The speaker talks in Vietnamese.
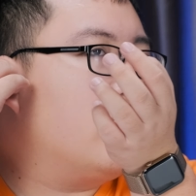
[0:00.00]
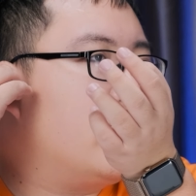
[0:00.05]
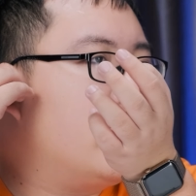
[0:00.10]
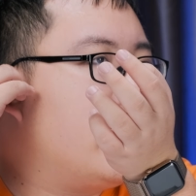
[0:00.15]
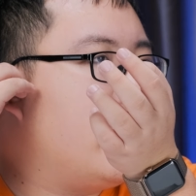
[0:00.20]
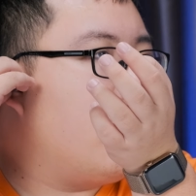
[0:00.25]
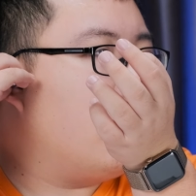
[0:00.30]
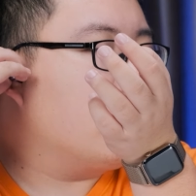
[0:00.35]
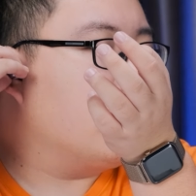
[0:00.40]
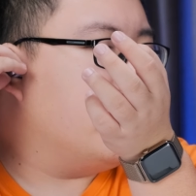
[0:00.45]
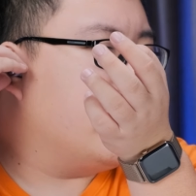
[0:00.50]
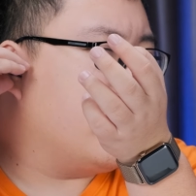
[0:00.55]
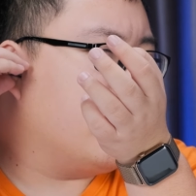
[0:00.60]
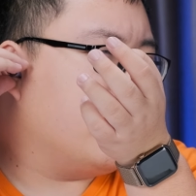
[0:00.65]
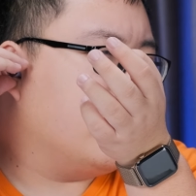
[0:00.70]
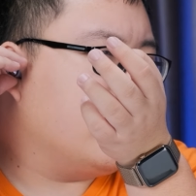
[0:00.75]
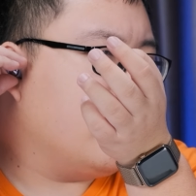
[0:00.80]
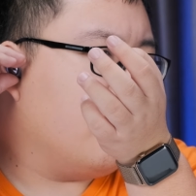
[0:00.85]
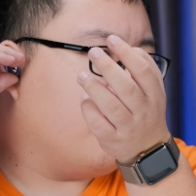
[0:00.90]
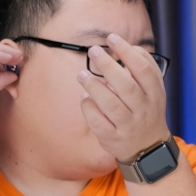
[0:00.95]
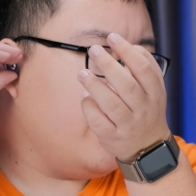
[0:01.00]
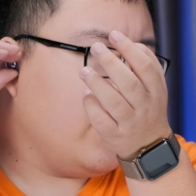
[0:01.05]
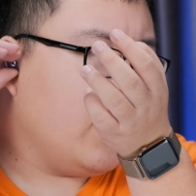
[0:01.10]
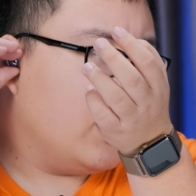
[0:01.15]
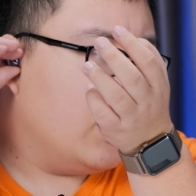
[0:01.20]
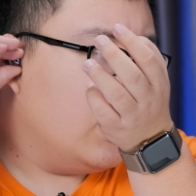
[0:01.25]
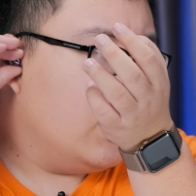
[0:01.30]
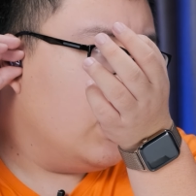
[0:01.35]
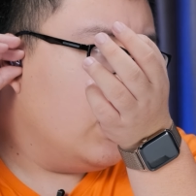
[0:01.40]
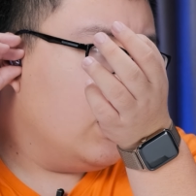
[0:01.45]
này đeo thì mình cảm thấy rất là fit,
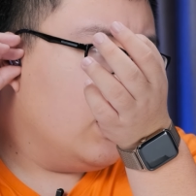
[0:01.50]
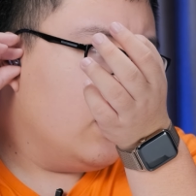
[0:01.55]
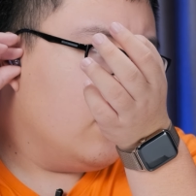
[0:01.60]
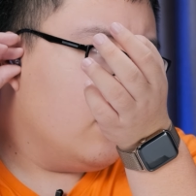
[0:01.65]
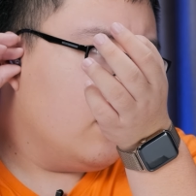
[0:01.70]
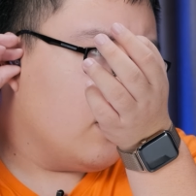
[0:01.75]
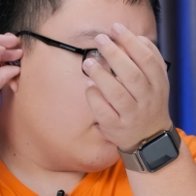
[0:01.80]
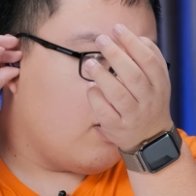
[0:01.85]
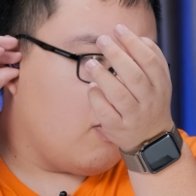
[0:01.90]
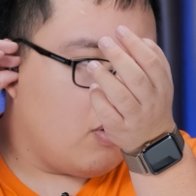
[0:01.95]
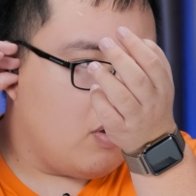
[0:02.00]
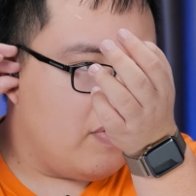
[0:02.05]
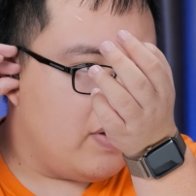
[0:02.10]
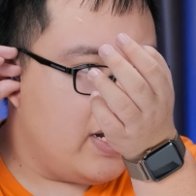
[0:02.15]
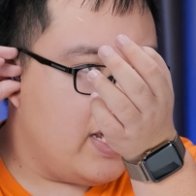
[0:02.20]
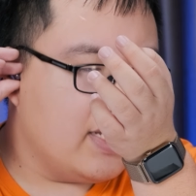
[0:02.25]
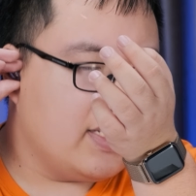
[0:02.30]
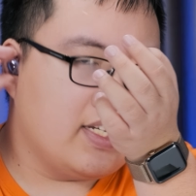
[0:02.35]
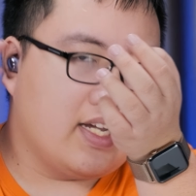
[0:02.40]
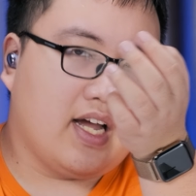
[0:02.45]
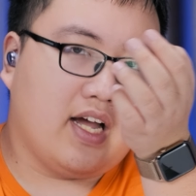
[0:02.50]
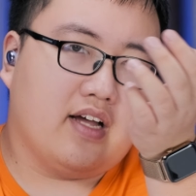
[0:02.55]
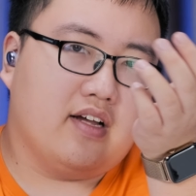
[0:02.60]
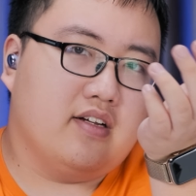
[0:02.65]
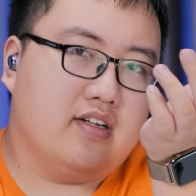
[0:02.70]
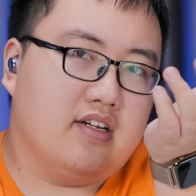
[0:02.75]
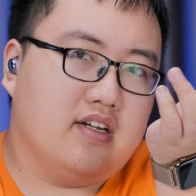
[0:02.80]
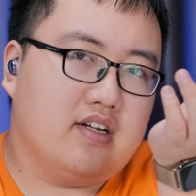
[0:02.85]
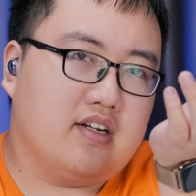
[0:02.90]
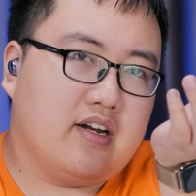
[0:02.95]
không có vấn đề gì cả,
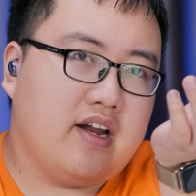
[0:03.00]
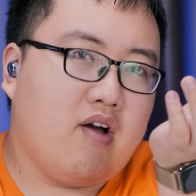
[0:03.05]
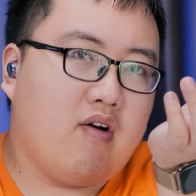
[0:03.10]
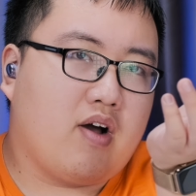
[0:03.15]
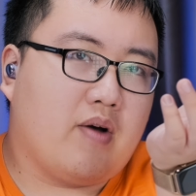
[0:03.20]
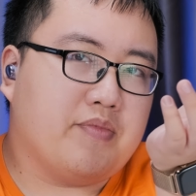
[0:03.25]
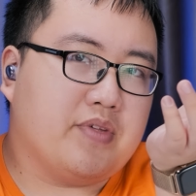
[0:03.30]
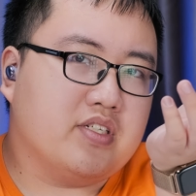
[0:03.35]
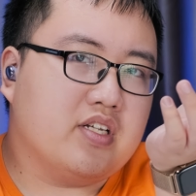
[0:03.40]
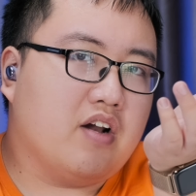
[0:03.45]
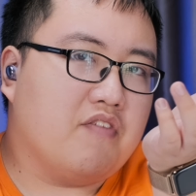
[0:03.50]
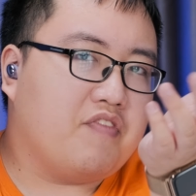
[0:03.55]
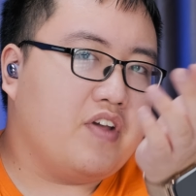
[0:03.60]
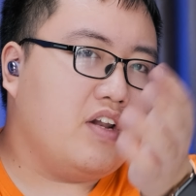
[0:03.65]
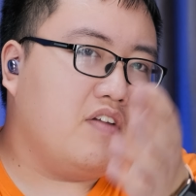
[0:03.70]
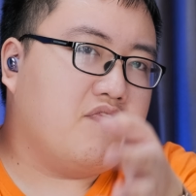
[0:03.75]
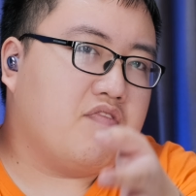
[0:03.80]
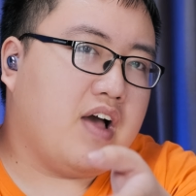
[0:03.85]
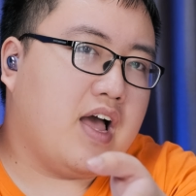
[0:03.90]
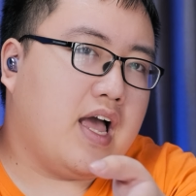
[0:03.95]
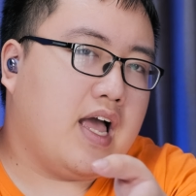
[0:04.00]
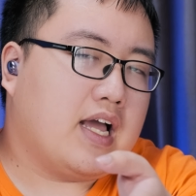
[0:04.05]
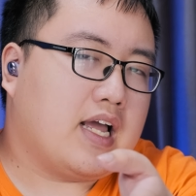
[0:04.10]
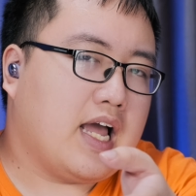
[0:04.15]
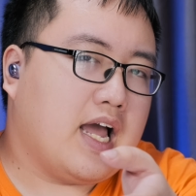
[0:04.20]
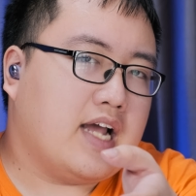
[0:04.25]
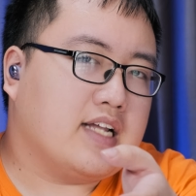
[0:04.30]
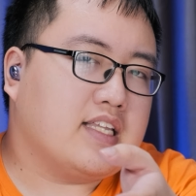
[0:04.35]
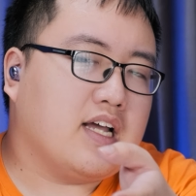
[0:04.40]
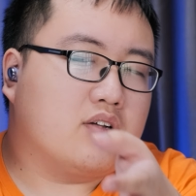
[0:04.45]
đeo cảm thấy rất là fit. Và
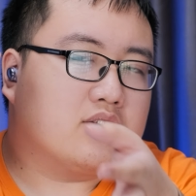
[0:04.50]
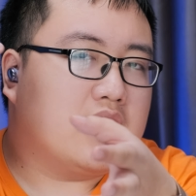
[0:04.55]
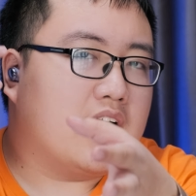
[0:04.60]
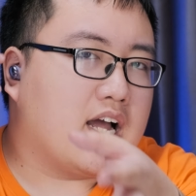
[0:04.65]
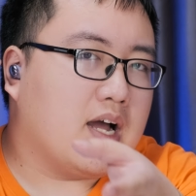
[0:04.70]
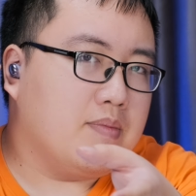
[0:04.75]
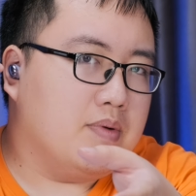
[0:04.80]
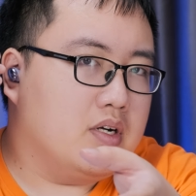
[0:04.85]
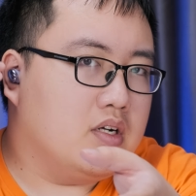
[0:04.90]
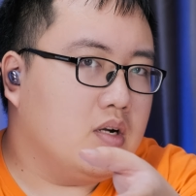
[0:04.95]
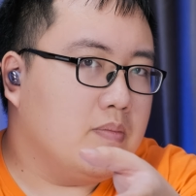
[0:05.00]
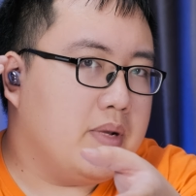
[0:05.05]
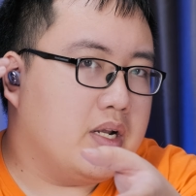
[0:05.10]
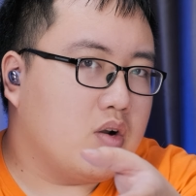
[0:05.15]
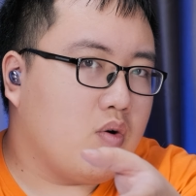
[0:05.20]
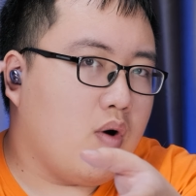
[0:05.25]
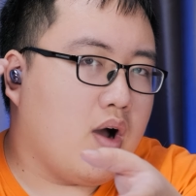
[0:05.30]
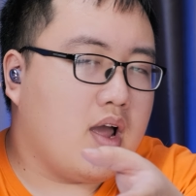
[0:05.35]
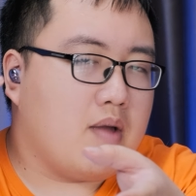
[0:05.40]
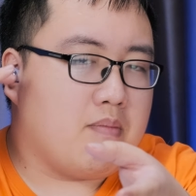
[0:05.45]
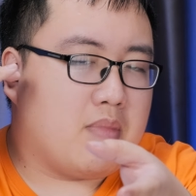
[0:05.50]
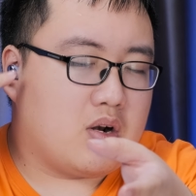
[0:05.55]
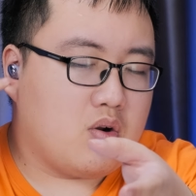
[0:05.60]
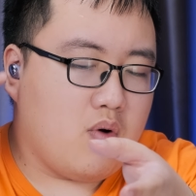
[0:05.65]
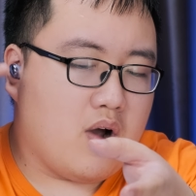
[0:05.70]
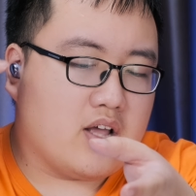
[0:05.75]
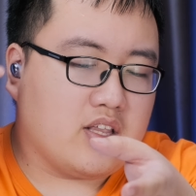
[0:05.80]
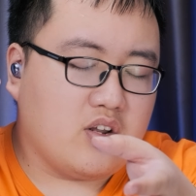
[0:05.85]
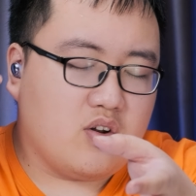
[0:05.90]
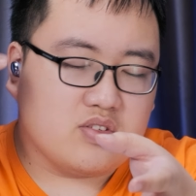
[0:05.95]
cái thao tác cảm ứng ở bên ngoài, mặt
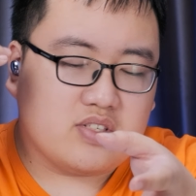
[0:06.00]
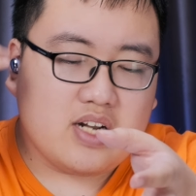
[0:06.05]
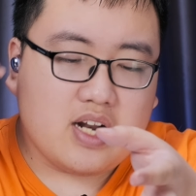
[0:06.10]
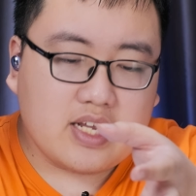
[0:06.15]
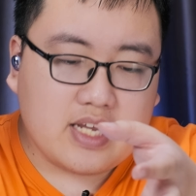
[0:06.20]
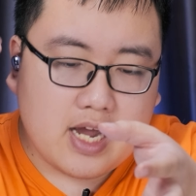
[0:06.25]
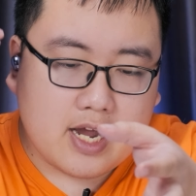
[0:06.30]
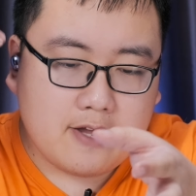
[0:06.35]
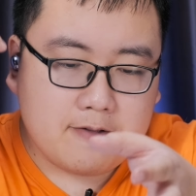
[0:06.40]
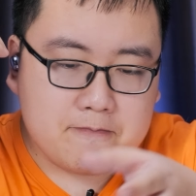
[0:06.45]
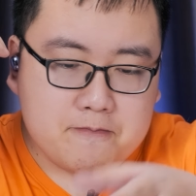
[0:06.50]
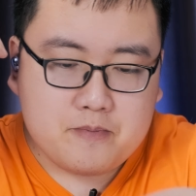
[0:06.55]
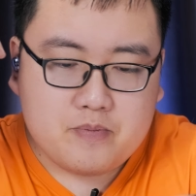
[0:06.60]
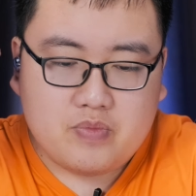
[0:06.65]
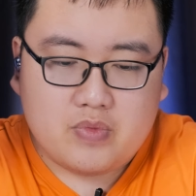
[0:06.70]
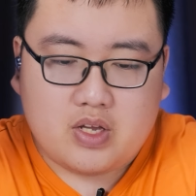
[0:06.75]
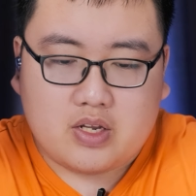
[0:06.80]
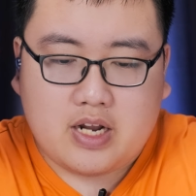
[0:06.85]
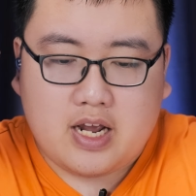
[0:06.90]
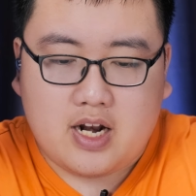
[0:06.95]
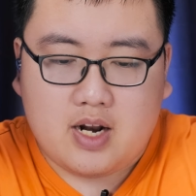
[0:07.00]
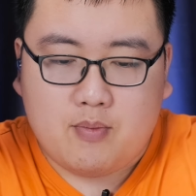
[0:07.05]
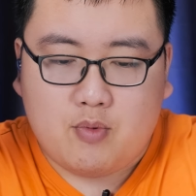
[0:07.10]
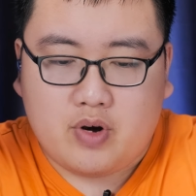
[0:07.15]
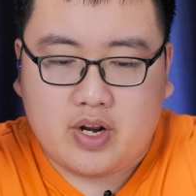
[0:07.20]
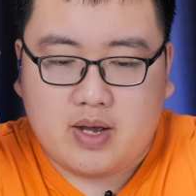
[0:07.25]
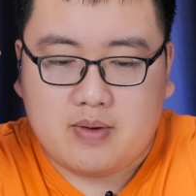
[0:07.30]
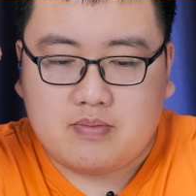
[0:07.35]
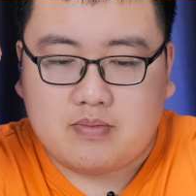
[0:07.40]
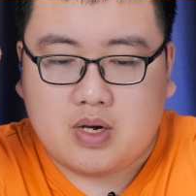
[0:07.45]
ngoài thì nó rất là nhạy, đây là
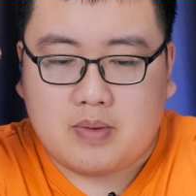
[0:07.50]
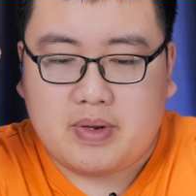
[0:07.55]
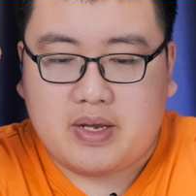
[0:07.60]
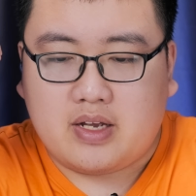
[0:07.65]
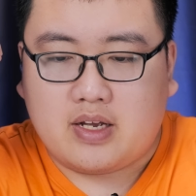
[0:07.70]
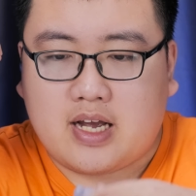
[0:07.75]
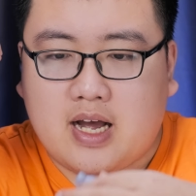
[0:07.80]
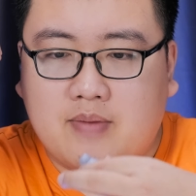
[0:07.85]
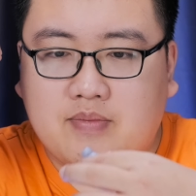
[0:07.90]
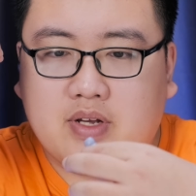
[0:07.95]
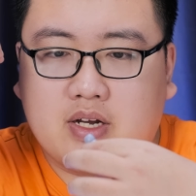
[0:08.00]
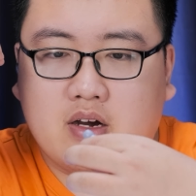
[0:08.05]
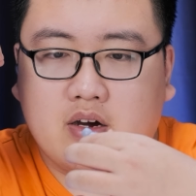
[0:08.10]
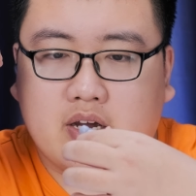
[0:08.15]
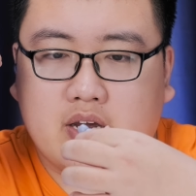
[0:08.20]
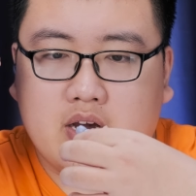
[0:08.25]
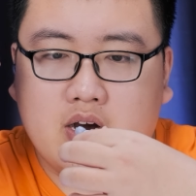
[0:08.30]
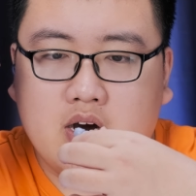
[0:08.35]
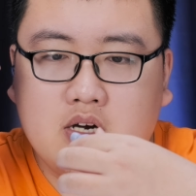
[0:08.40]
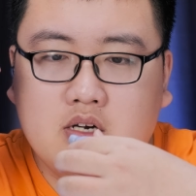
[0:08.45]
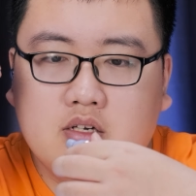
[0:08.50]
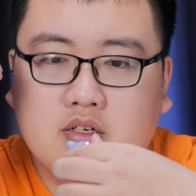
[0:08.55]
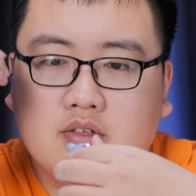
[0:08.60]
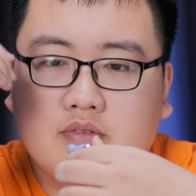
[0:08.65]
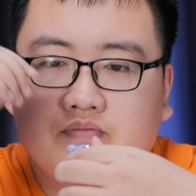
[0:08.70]
một điểm mà mình cảm thấy cực kỳ ưng.